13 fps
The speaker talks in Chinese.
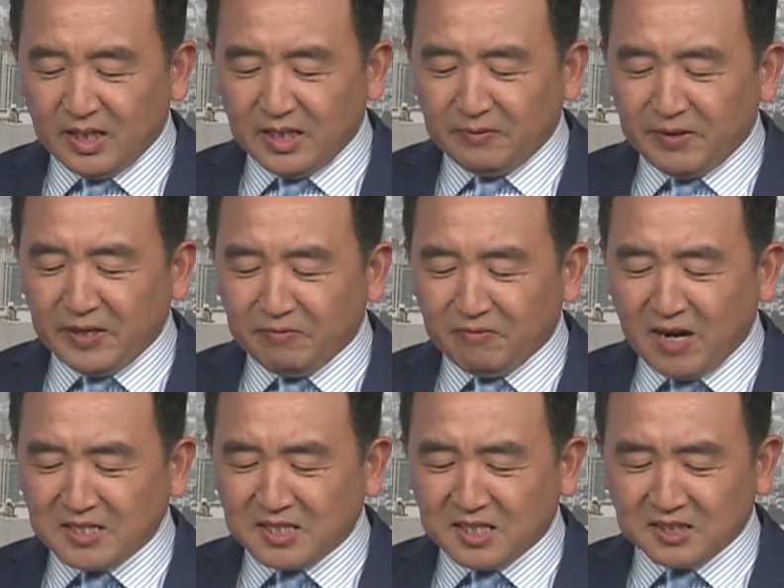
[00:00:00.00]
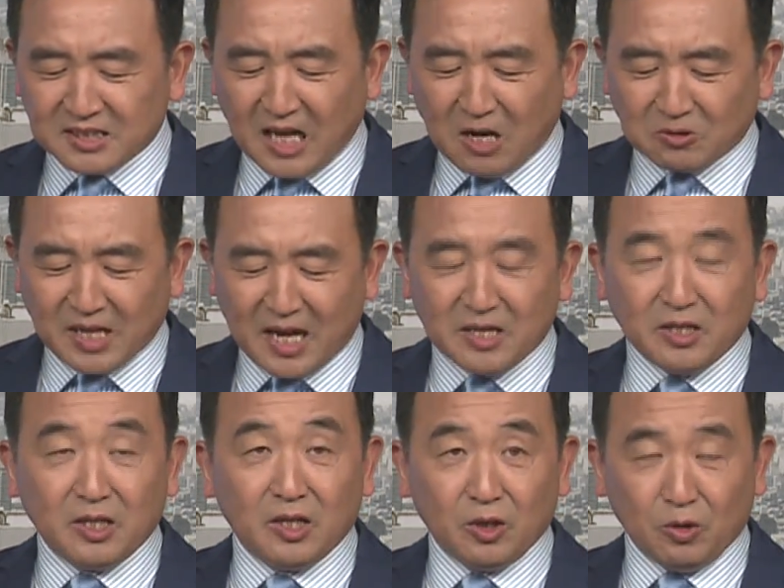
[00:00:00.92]
因为完成导弹
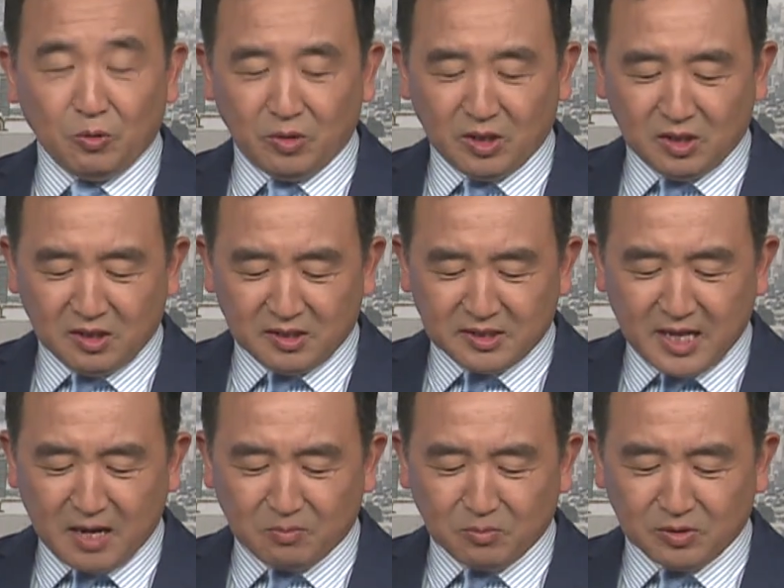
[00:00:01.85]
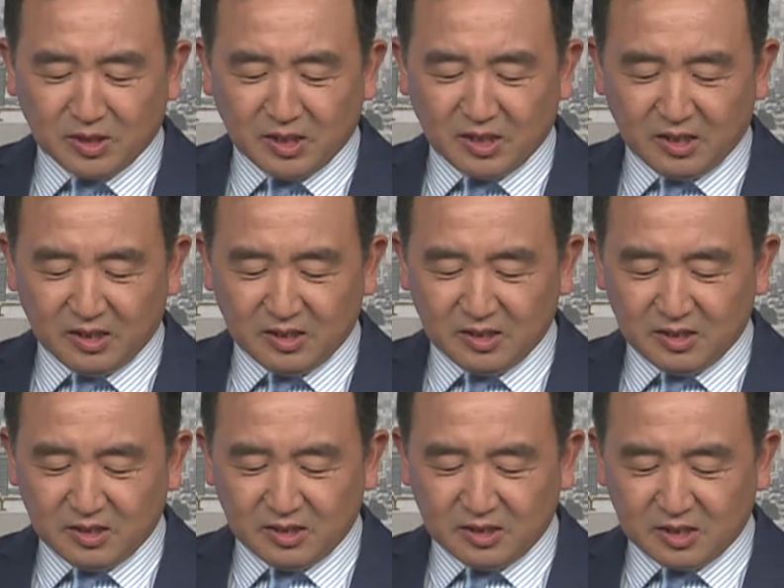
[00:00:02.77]
与核项目的
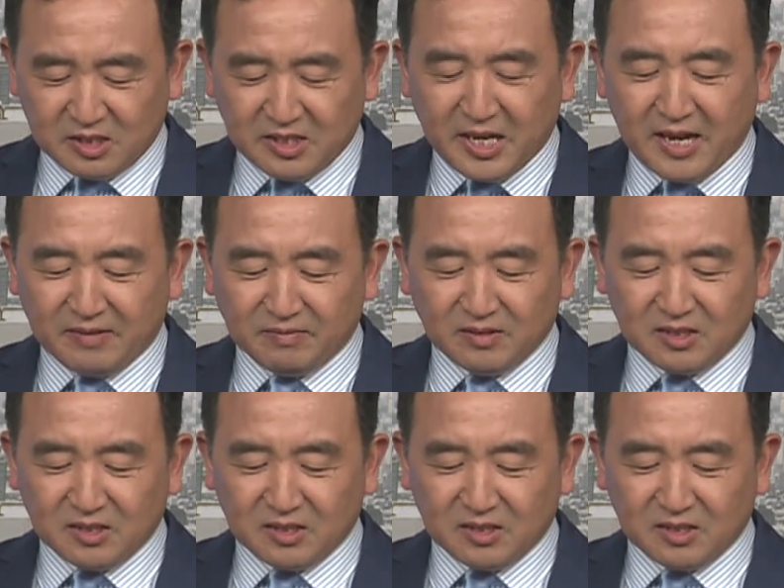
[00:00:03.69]
试验，